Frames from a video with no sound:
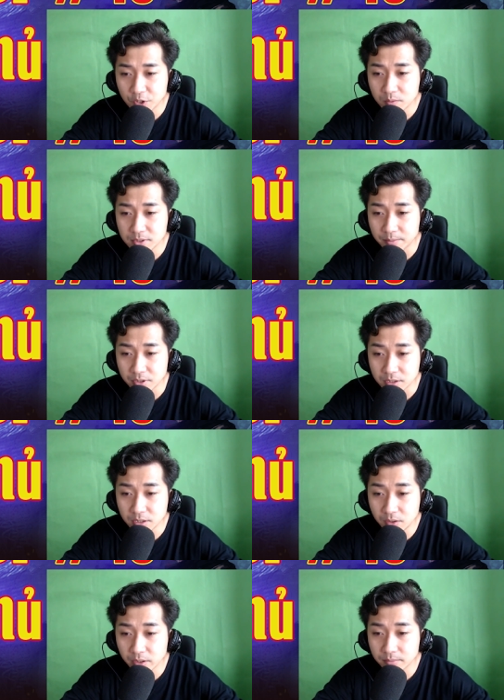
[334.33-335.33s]
Hy vọng
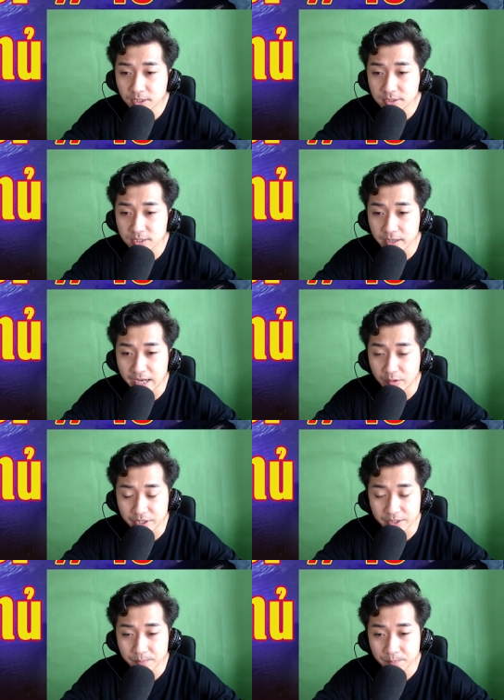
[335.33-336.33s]
như cậu nói.
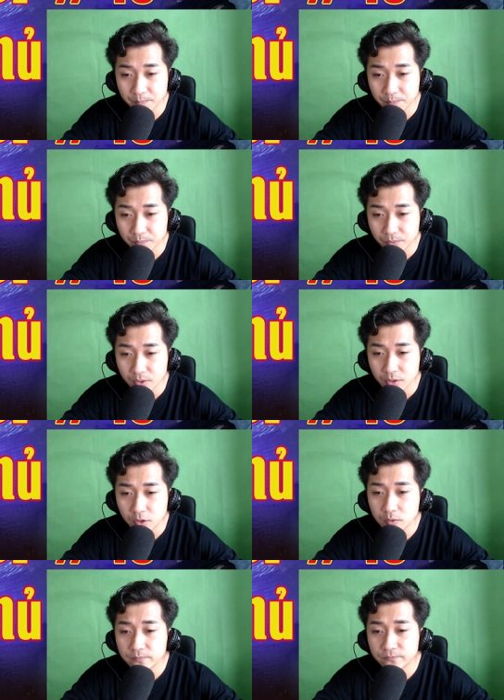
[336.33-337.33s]
Hey,
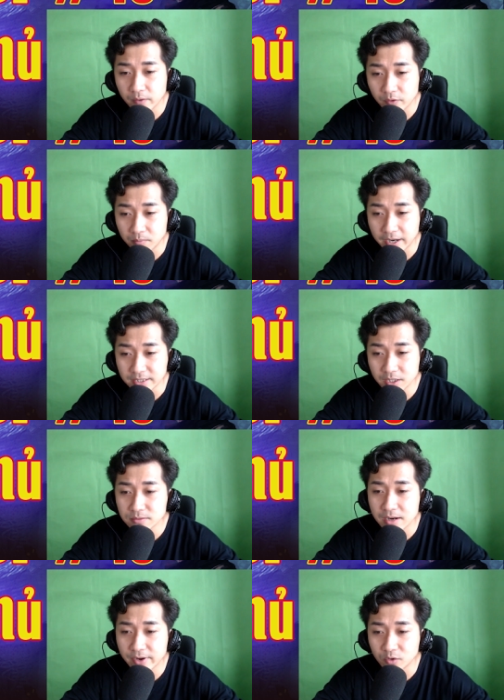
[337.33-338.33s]
vì sao tớ
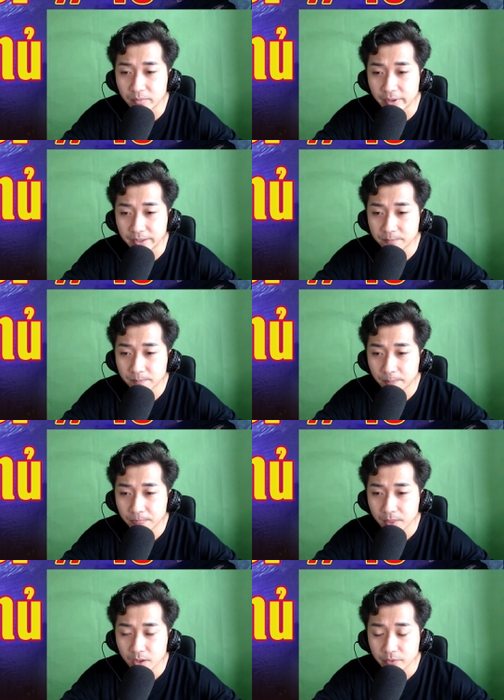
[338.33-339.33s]
lại không gặp được cơ
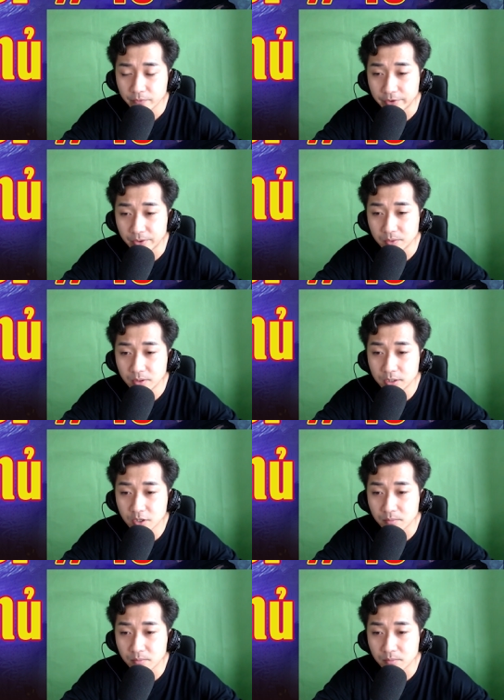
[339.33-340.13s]
hội bất ngờ nào nhỉ?